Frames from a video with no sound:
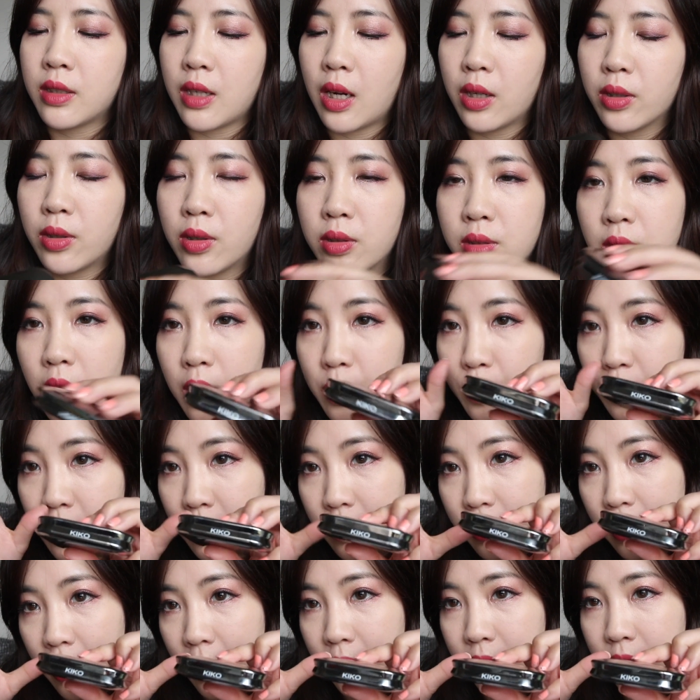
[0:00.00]
然后通常我
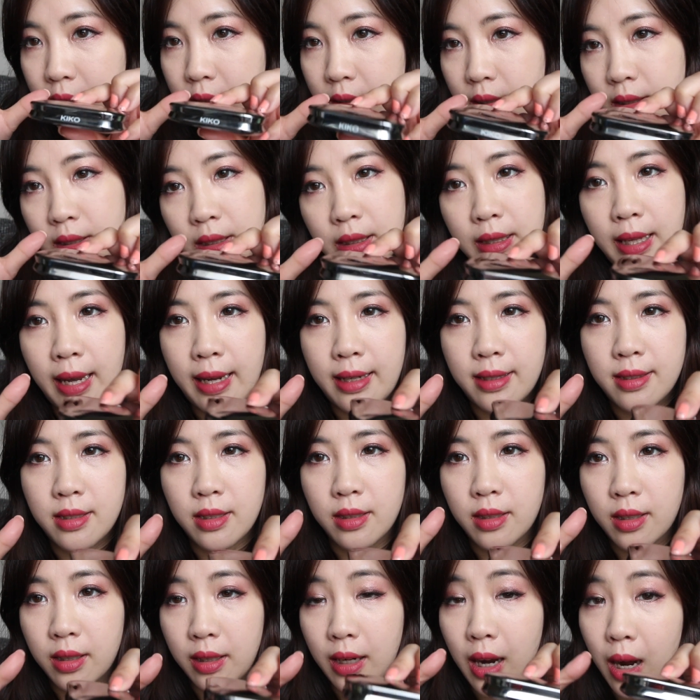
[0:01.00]
会带一个吸带
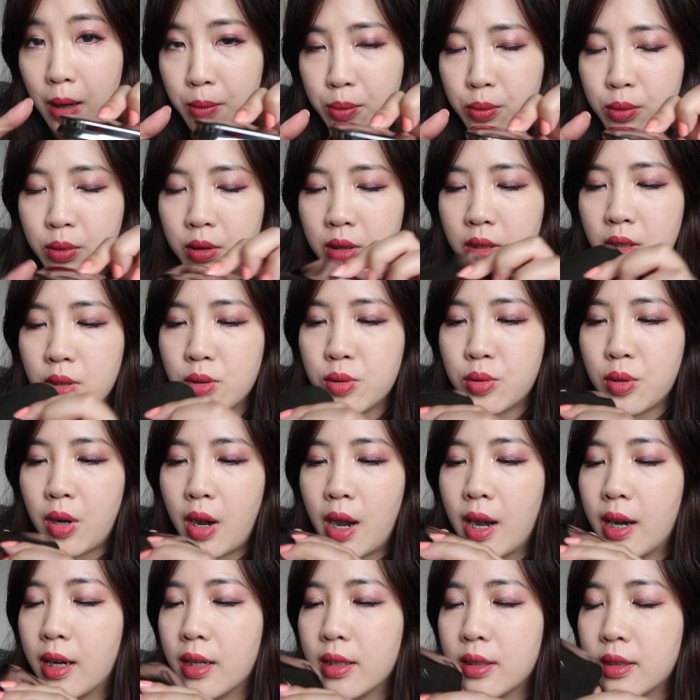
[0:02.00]
型的卡布奇
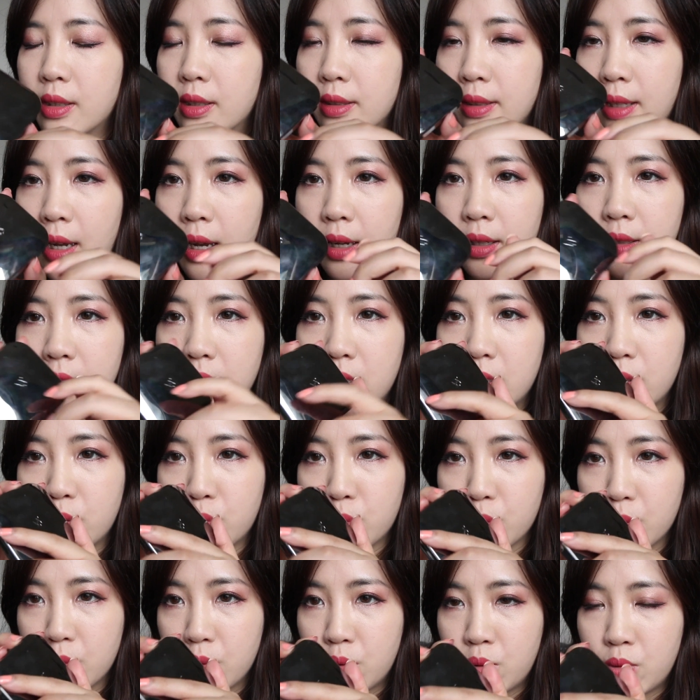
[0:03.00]
刷，跟它一起
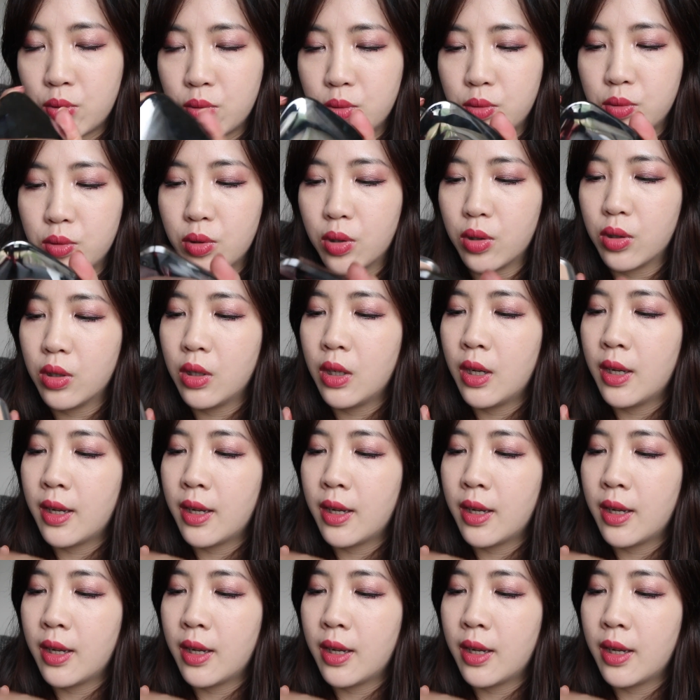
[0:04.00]
做使用。